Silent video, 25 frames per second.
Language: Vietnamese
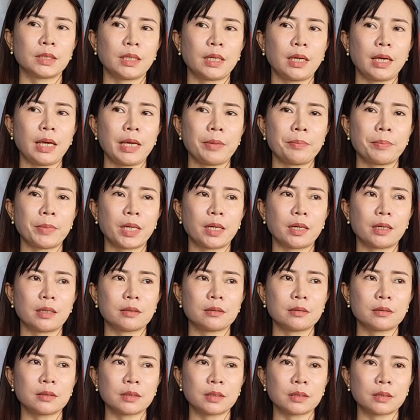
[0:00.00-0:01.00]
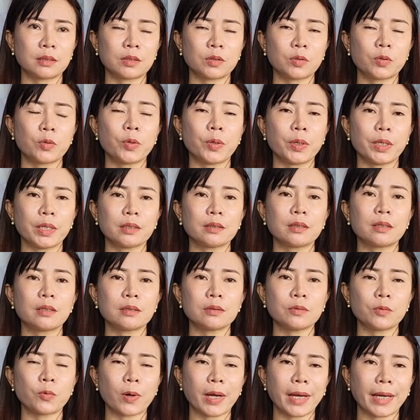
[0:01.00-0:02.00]
em ở ờ, huyện
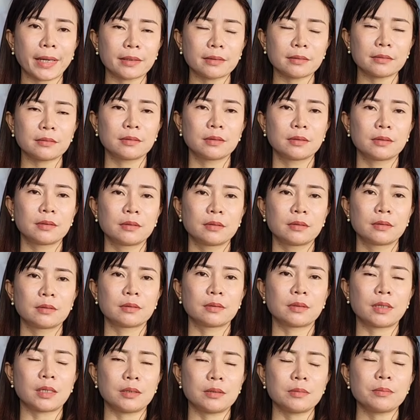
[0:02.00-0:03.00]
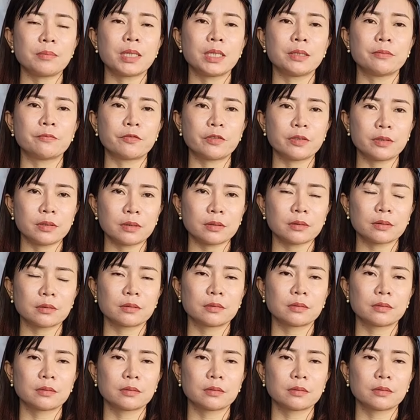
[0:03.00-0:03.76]
hớn quản tỉnh bình phước